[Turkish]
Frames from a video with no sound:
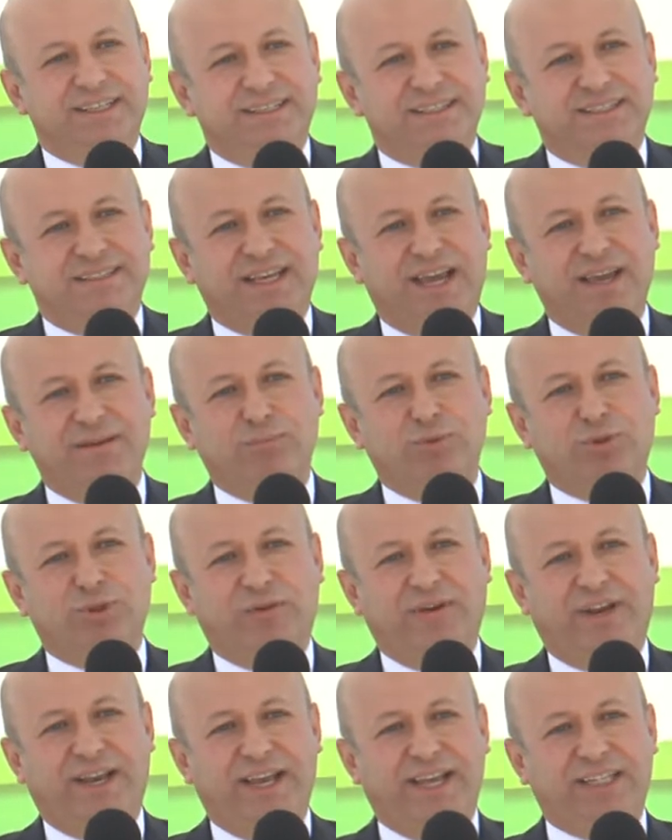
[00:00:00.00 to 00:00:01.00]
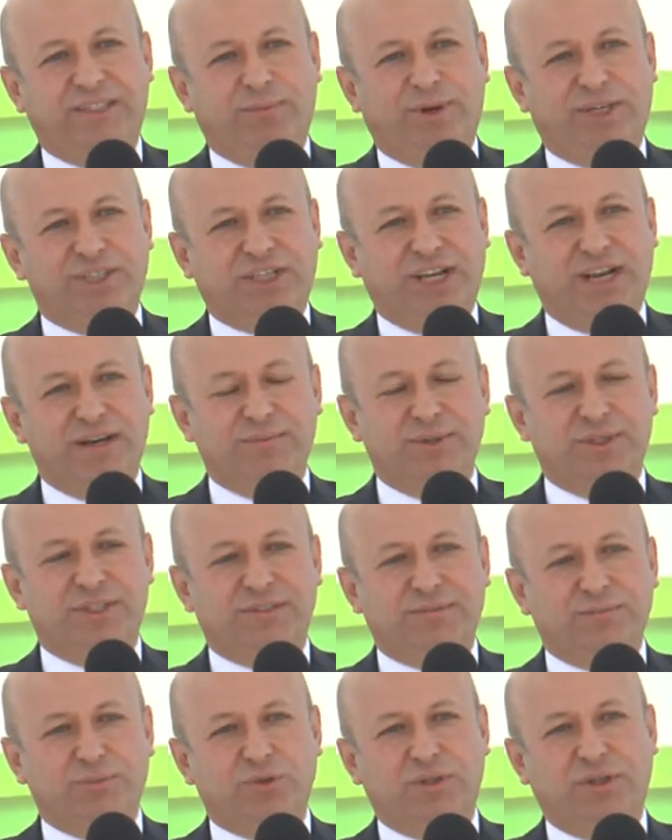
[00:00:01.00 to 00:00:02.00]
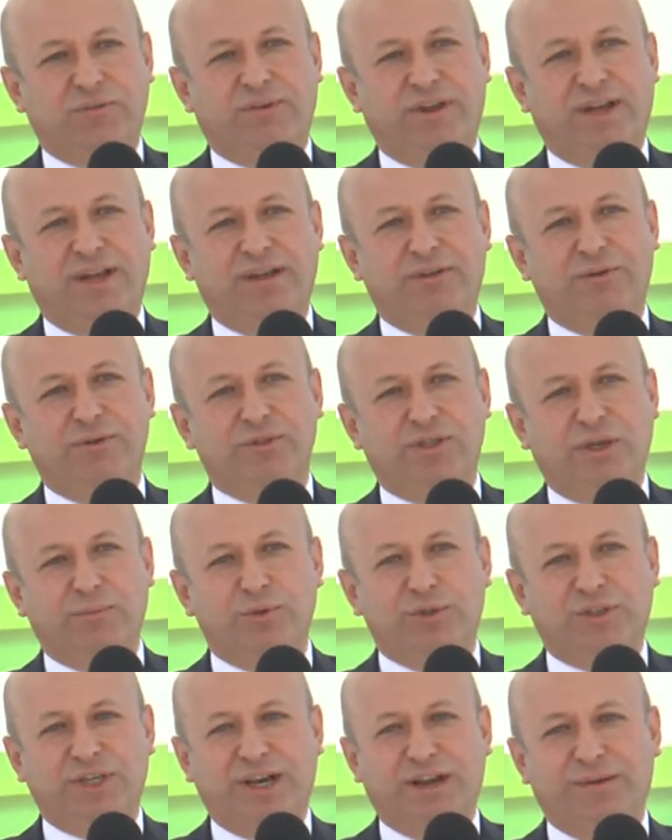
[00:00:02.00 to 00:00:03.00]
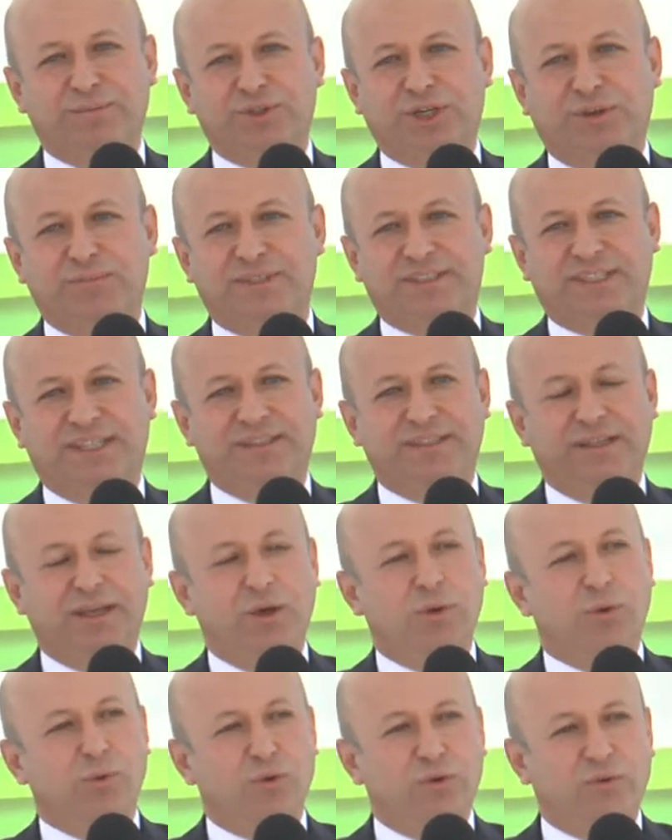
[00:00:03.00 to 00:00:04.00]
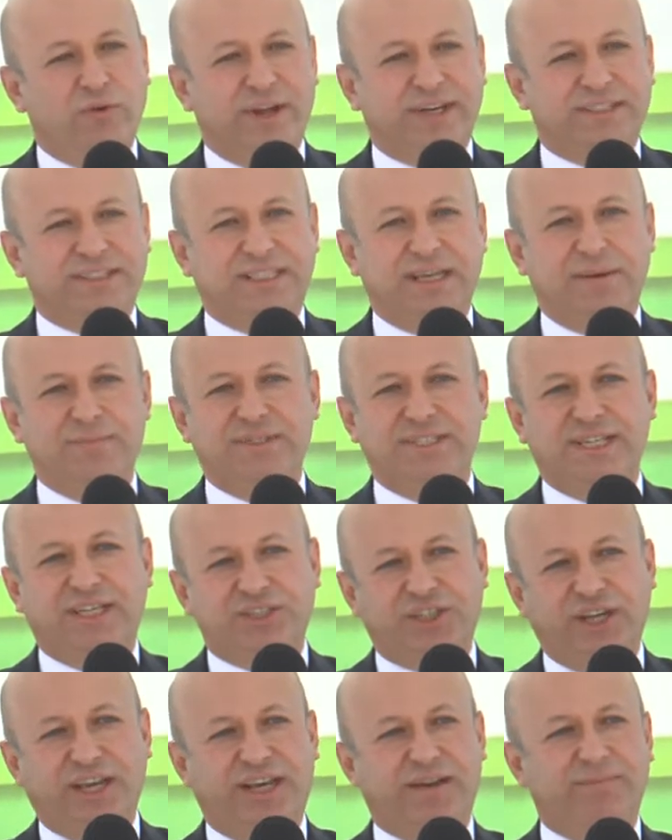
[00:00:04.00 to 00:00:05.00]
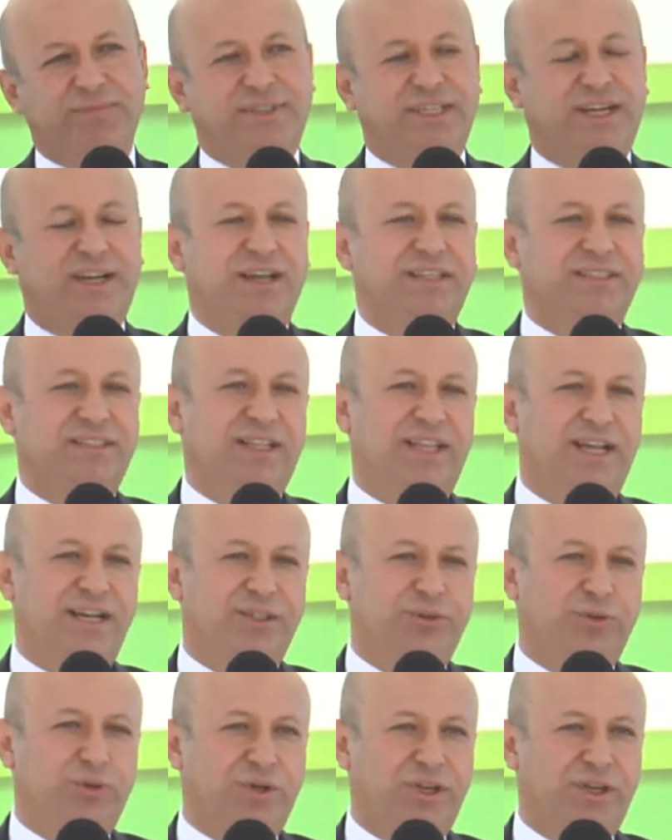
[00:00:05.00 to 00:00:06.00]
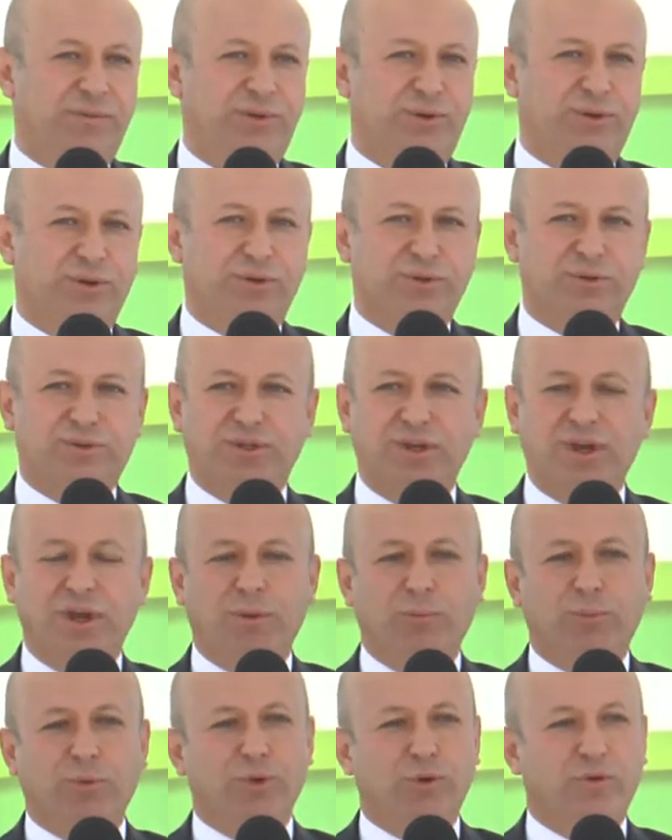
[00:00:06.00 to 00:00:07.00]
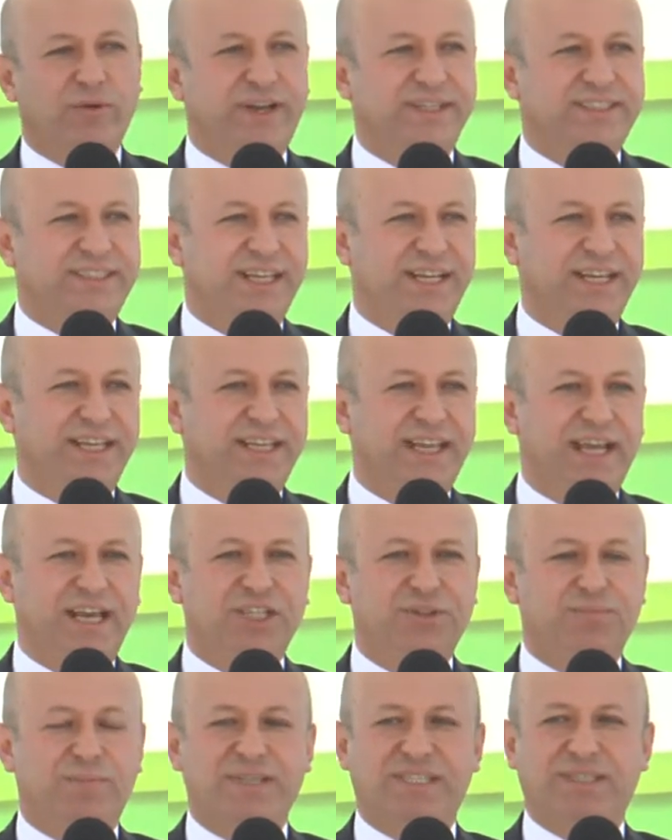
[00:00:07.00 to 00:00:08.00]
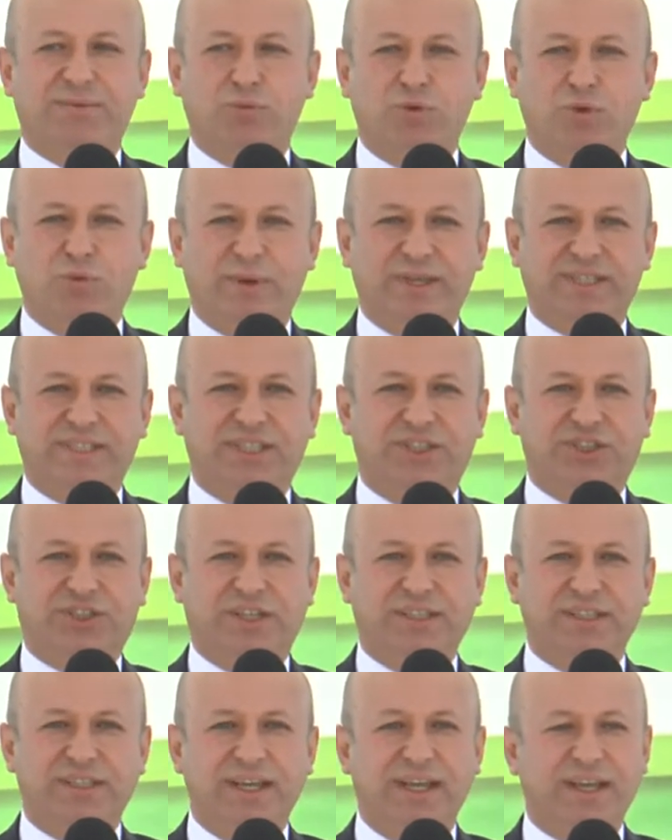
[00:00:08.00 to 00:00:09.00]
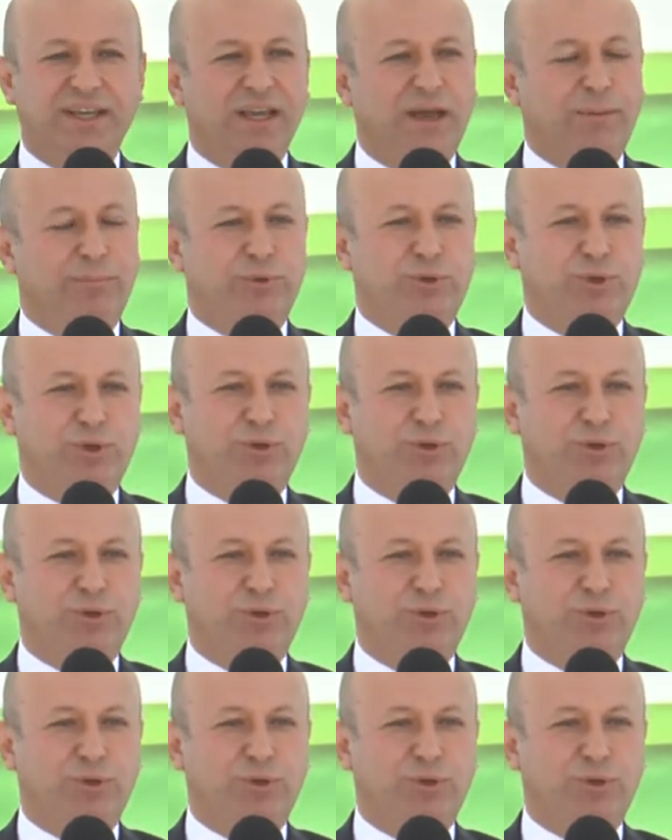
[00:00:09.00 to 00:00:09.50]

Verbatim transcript: Sayın Mütevelliyeti Başkanımız Mustafa Özhamürker amcamızın üniversitemize, şehrimize katkılarını çok iyi biliyoruz. Bu üniversitenin gelişmesi, büyümesi için yapmış